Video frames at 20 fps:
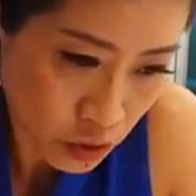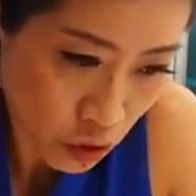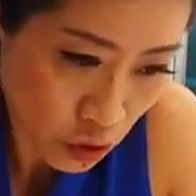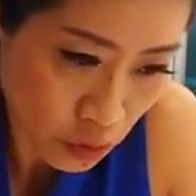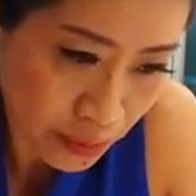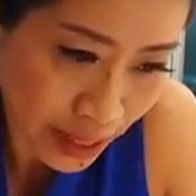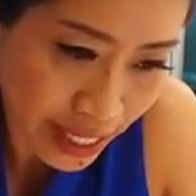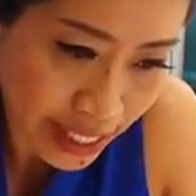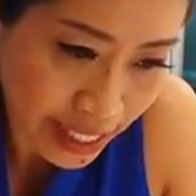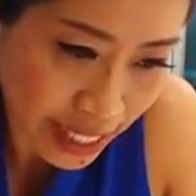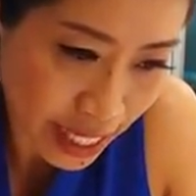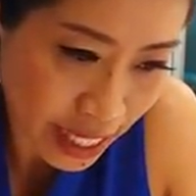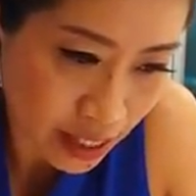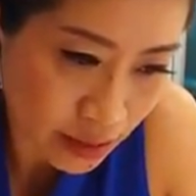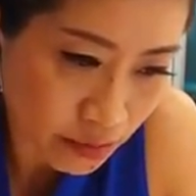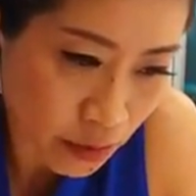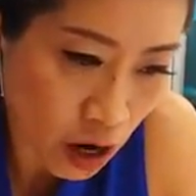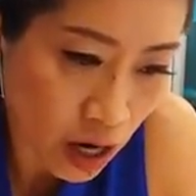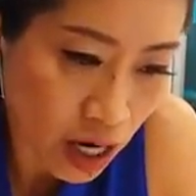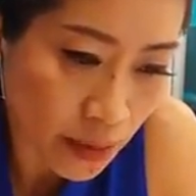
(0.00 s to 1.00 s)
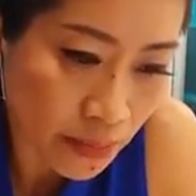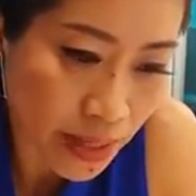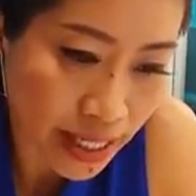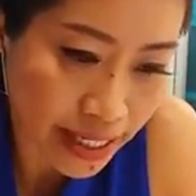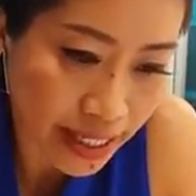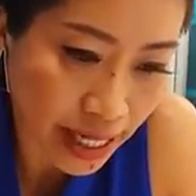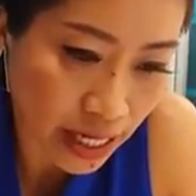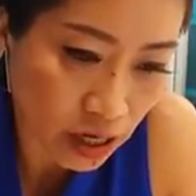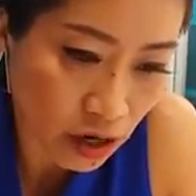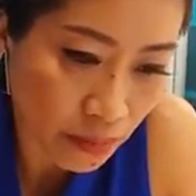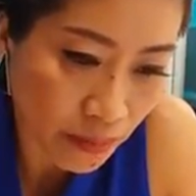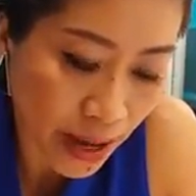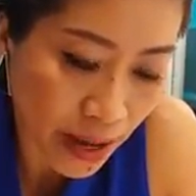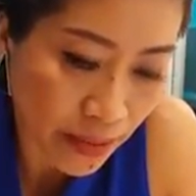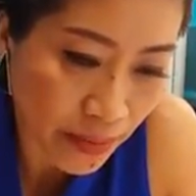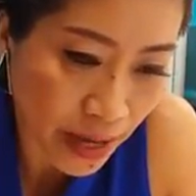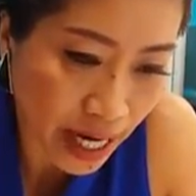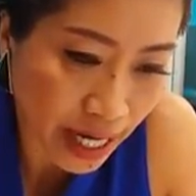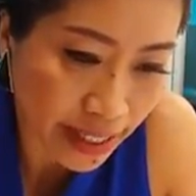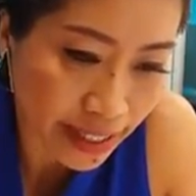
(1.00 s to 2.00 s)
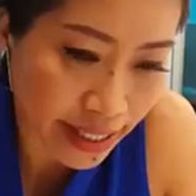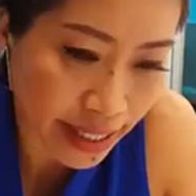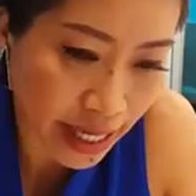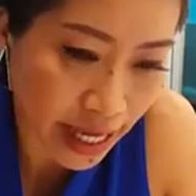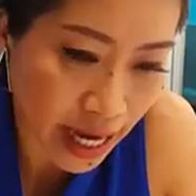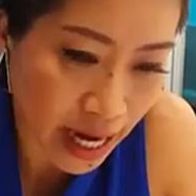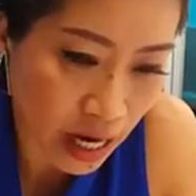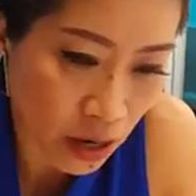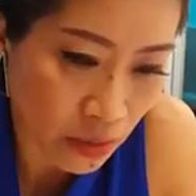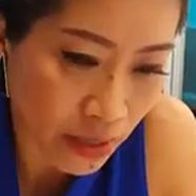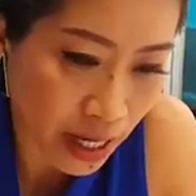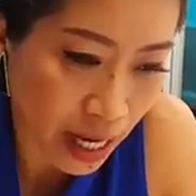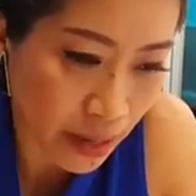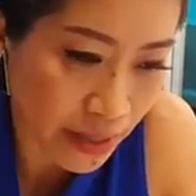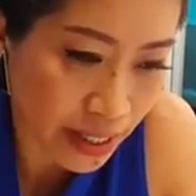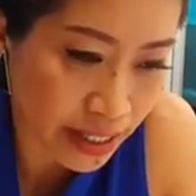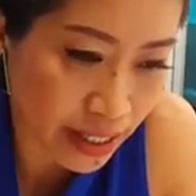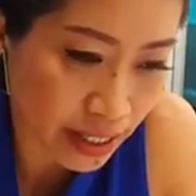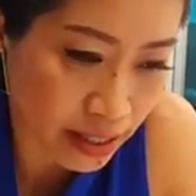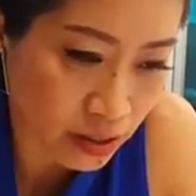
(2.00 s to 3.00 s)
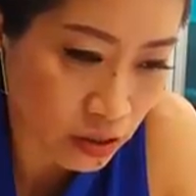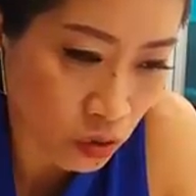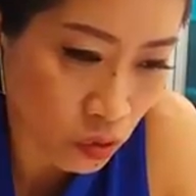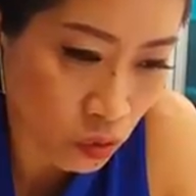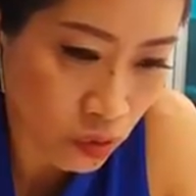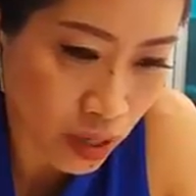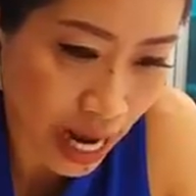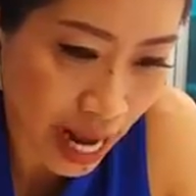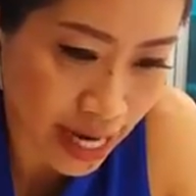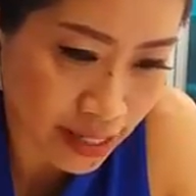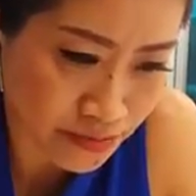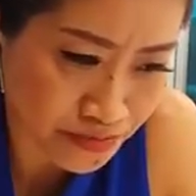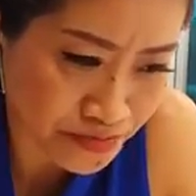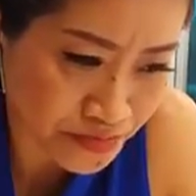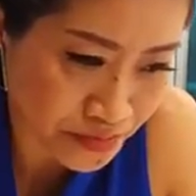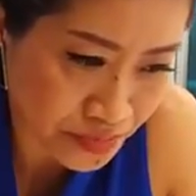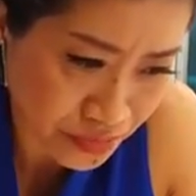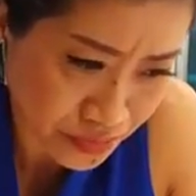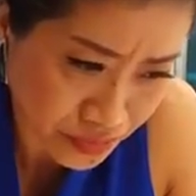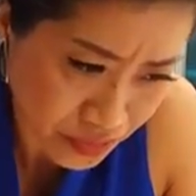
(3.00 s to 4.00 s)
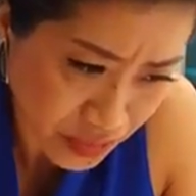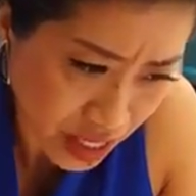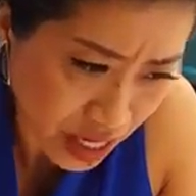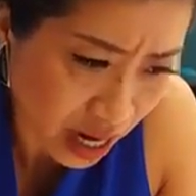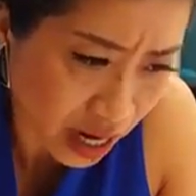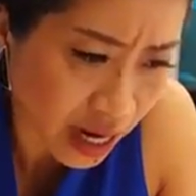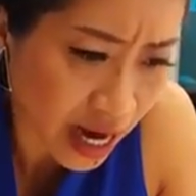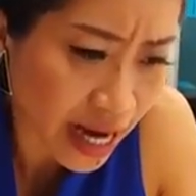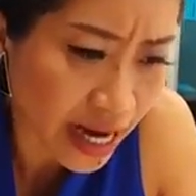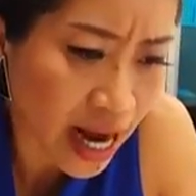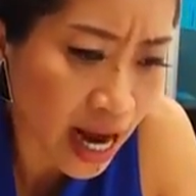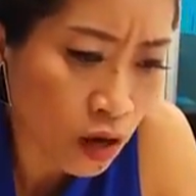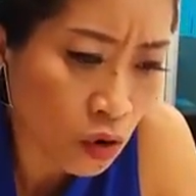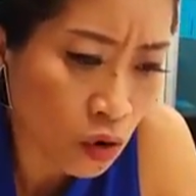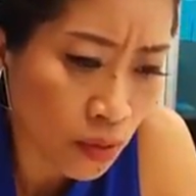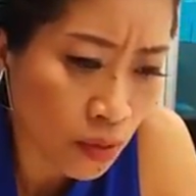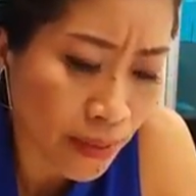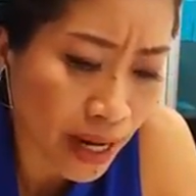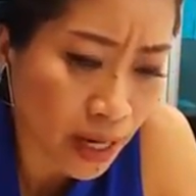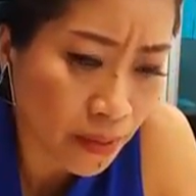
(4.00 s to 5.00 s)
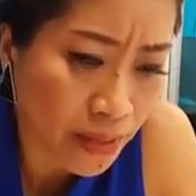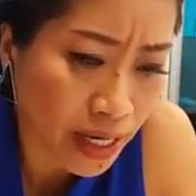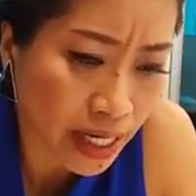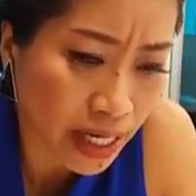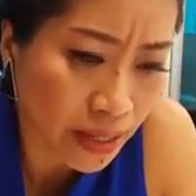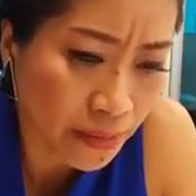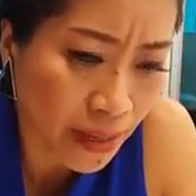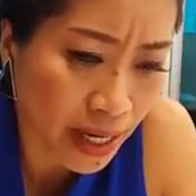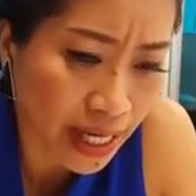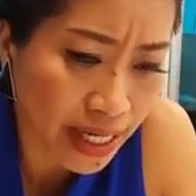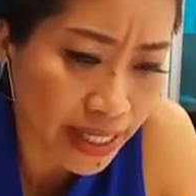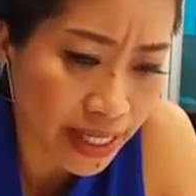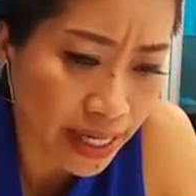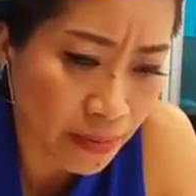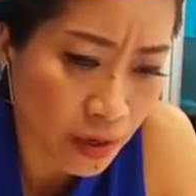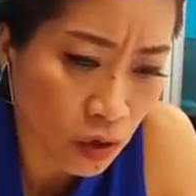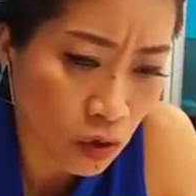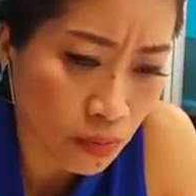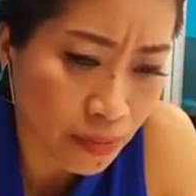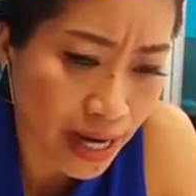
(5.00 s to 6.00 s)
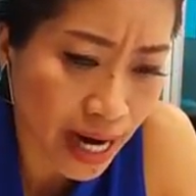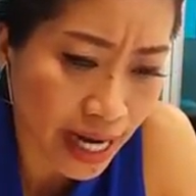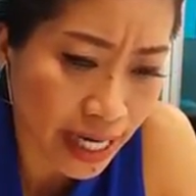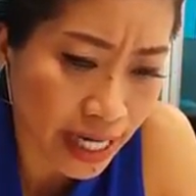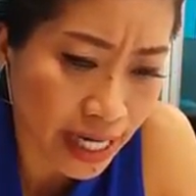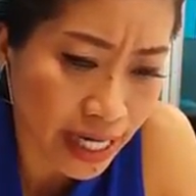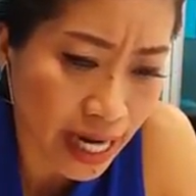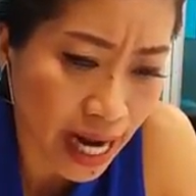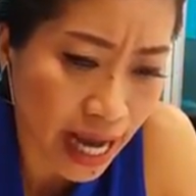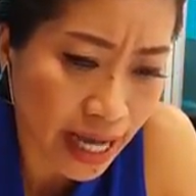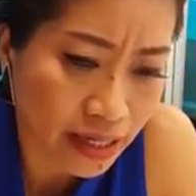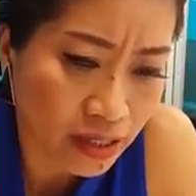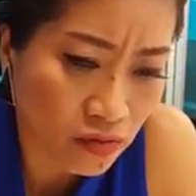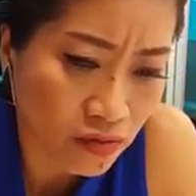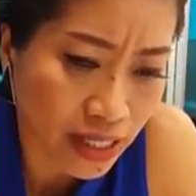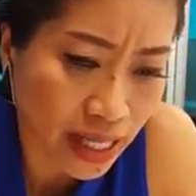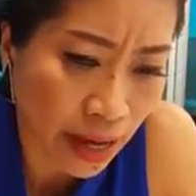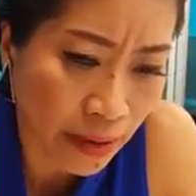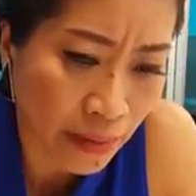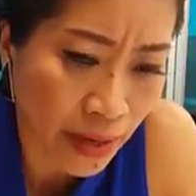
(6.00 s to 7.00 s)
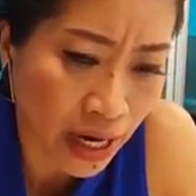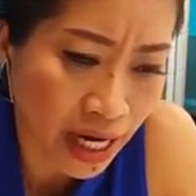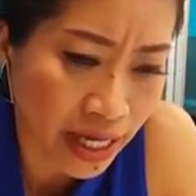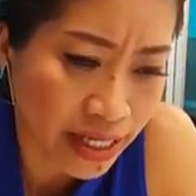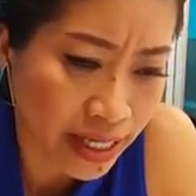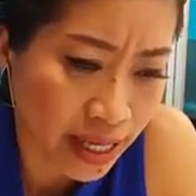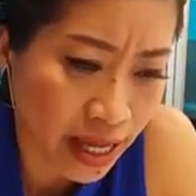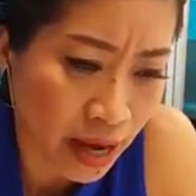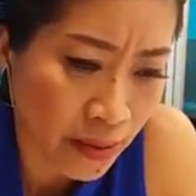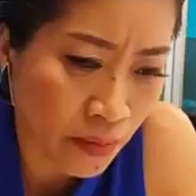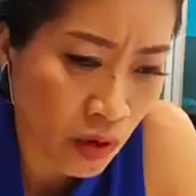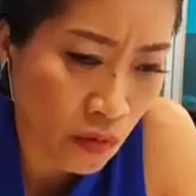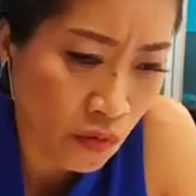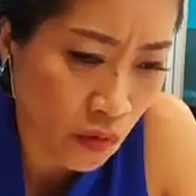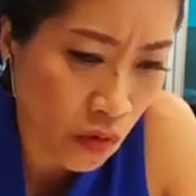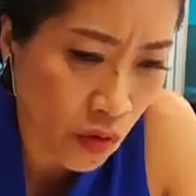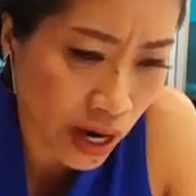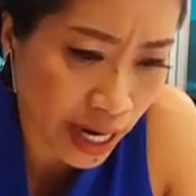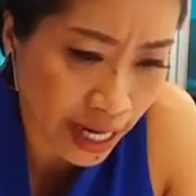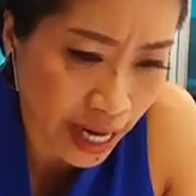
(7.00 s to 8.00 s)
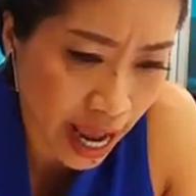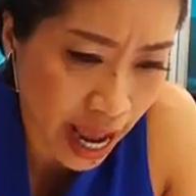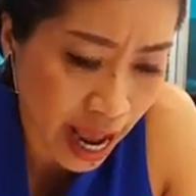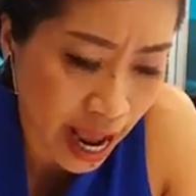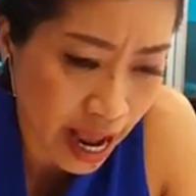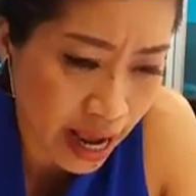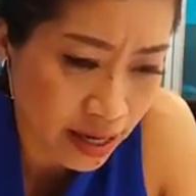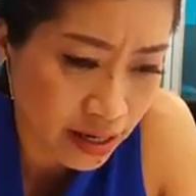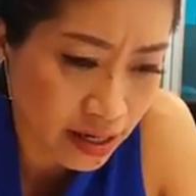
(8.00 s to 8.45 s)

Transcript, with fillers: คุณพิชิตพอระเบิดเสร็จก็ไปมาเลเซียเราไม่ได้เป็นศัตรูกัน และถ้าคนไประเบิดที่มาเลเซียมากบนานที่ไทยสงสัยมาเลเซียมาโวยแน่